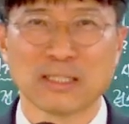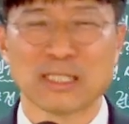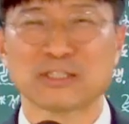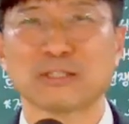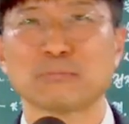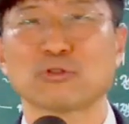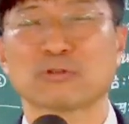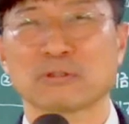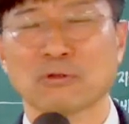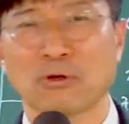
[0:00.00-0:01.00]
개처럼 무릎
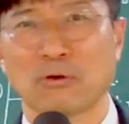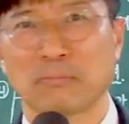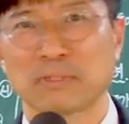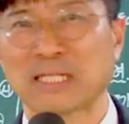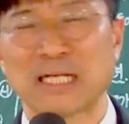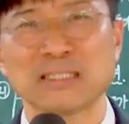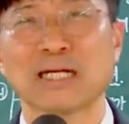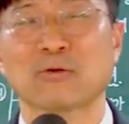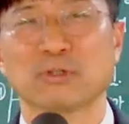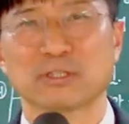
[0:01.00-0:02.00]
뚫고 그건
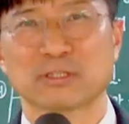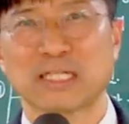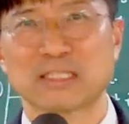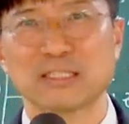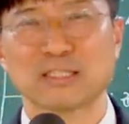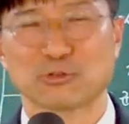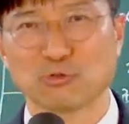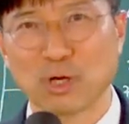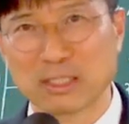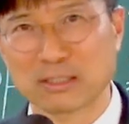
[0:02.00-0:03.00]
아니라고. 그래서 난 진리를
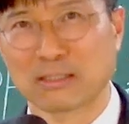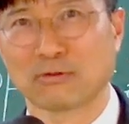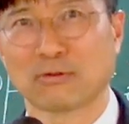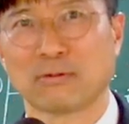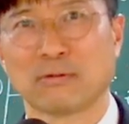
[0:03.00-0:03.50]
수호할 거라고.